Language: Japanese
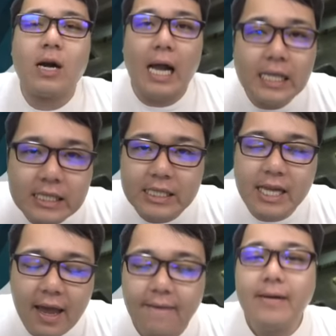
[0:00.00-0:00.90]
う感じ
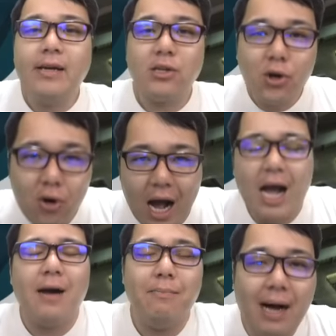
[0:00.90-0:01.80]
て世
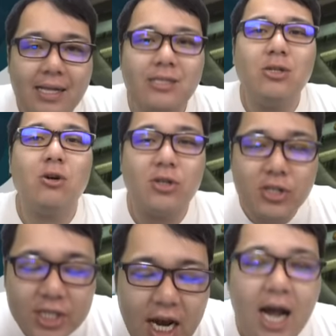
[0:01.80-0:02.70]
は満
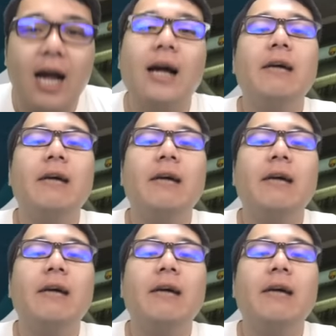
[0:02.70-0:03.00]
足じゃ